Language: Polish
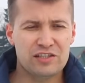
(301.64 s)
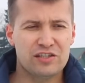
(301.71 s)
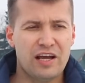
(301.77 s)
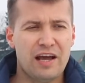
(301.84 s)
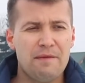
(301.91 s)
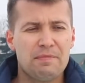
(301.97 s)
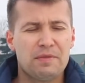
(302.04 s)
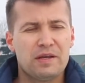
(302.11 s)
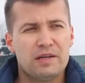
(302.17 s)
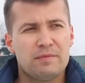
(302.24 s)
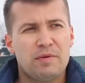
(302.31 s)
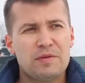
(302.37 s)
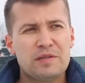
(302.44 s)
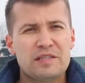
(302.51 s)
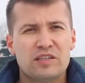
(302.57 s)
że
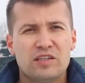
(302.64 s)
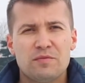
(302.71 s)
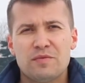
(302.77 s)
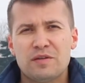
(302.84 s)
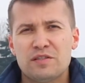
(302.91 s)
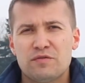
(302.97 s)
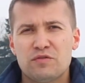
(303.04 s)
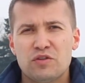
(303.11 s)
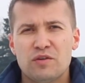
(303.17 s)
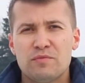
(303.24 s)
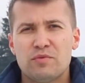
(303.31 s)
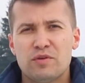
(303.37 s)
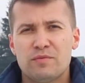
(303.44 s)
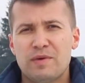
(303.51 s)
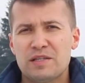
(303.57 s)
pomiędzy tobą a dziewczyną
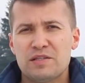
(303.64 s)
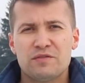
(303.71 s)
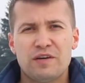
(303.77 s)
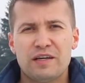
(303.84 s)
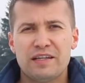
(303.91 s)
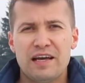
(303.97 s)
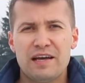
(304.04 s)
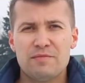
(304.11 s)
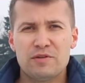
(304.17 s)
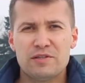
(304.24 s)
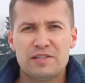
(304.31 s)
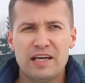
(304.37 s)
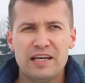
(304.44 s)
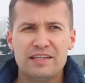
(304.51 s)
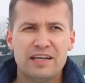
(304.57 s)
były bardzo fajne
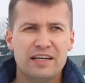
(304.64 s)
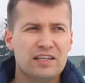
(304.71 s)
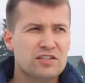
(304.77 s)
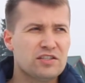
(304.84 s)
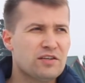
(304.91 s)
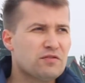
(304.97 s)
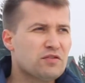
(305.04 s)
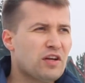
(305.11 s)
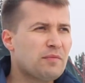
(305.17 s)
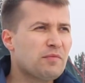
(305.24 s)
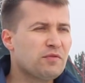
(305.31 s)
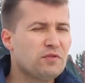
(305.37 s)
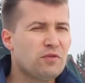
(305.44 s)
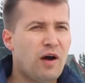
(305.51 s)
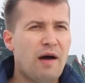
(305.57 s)
emocje i nagle ci dziewczyna
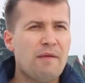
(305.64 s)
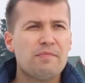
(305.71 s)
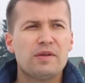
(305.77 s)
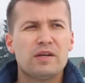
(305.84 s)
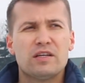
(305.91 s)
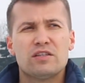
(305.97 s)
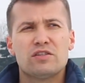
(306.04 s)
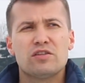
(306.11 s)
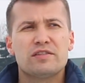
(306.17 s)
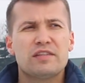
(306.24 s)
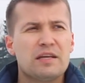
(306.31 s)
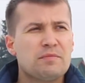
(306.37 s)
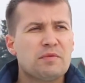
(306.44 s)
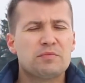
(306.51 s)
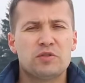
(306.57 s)
mówiła
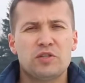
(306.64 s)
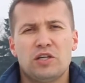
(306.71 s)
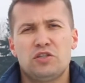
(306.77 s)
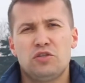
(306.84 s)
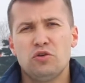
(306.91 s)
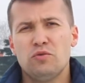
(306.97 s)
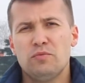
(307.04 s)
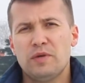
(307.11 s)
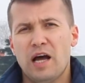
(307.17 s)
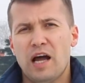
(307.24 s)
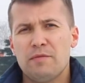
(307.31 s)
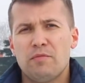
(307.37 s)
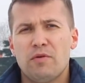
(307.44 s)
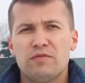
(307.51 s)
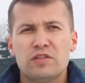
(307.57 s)
zostańmy przyjaciółmi
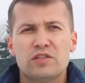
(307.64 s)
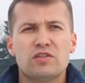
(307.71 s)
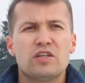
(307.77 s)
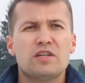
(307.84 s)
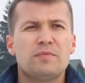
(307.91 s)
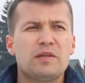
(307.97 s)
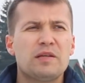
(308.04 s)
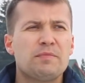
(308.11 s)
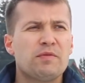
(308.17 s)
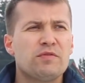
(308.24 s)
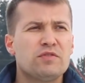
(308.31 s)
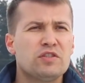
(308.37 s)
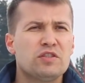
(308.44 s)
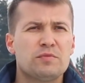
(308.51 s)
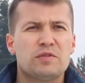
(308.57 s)
albo wiesz co, chyba nie
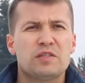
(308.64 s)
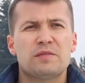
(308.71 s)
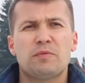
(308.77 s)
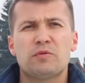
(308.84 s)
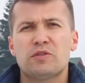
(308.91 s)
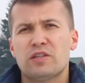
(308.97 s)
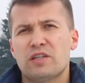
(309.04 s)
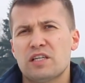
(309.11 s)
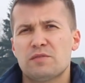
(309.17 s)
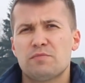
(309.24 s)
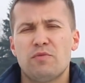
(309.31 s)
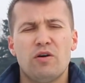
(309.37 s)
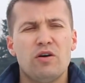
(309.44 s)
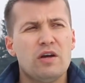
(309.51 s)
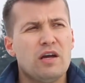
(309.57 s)
powinniśmy się spotykać,
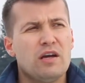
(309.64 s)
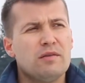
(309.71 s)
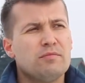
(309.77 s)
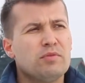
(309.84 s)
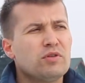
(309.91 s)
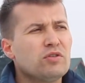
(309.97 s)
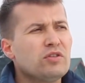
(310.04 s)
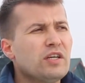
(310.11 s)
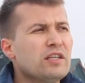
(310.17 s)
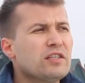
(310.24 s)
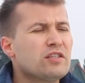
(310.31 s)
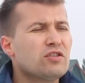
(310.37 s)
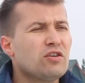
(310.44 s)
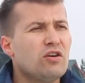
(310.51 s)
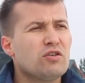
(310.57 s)
bo, bo to nie
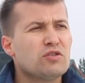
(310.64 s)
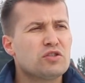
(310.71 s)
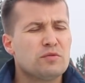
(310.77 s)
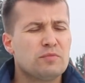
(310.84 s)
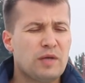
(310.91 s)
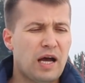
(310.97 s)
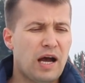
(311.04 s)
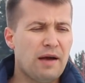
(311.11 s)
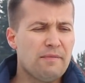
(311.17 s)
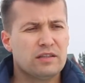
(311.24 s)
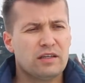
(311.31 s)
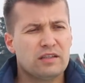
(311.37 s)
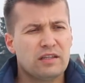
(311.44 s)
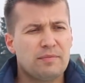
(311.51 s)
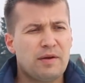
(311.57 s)
jest to, o czym ja
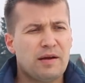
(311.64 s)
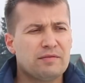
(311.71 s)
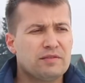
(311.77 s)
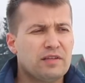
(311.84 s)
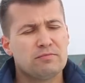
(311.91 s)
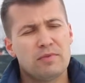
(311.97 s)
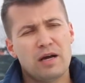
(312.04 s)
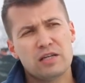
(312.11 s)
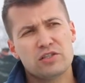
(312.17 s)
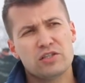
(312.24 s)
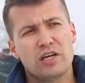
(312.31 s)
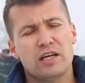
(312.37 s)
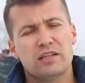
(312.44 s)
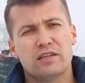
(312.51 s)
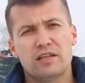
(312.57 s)
tak naprawdę
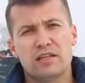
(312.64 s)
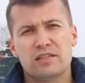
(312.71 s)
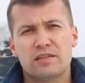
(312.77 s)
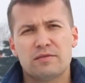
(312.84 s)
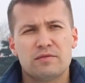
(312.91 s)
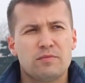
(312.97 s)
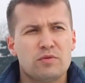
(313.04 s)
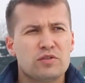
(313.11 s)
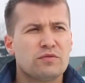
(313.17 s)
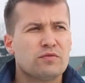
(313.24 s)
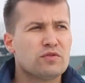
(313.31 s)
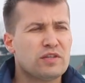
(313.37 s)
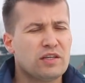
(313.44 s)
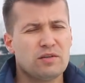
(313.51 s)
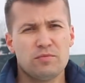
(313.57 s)
marzę, teraz może
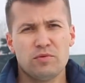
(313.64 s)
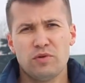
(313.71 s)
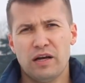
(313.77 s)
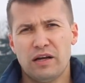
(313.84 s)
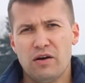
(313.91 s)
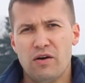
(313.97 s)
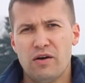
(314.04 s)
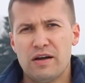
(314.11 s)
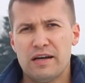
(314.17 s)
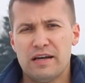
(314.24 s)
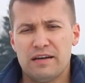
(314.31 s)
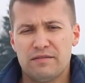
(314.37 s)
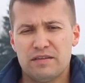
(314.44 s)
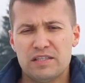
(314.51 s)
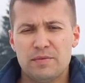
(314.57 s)
wrócę do byłego.
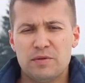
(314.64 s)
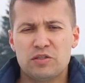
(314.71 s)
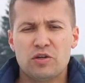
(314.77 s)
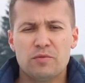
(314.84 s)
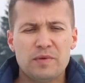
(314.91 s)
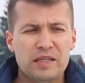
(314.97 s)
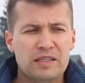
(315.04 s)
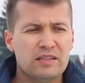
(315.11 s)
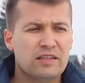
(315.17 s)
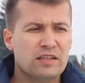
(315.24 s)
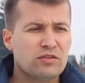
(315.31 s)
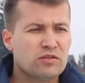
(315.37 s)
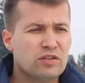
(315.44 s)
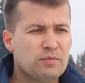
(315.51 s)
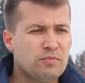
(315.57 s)
Więc zobacz, kobiety
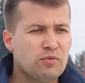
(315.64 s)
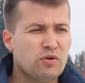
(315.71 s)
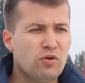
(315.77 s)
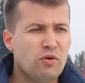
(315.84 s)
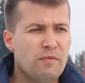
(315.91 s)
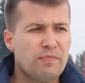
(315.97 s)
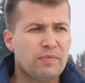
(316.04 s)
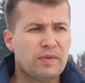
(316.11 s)
tego typu